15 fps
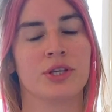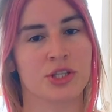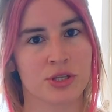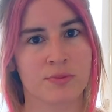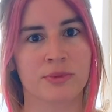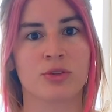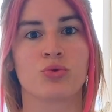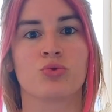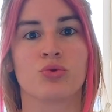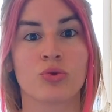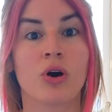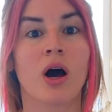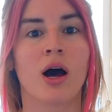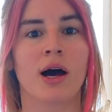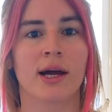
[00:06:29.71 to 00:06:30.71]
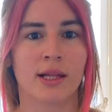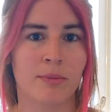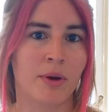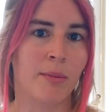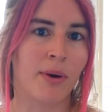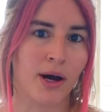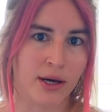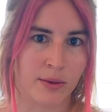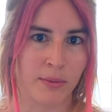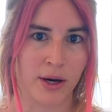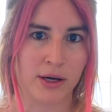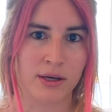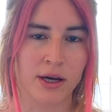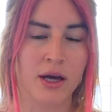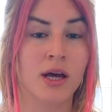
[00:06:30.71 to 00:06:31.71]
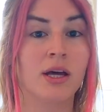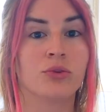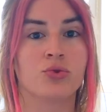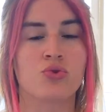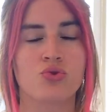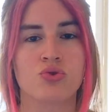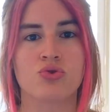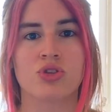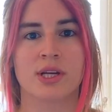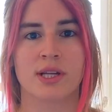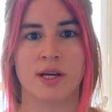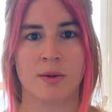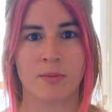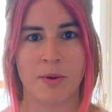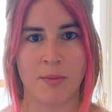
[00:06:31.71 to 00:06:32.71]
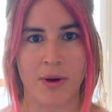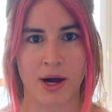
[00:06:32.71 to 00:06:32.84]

İçimde duygu halime bakmak, düşüncelerime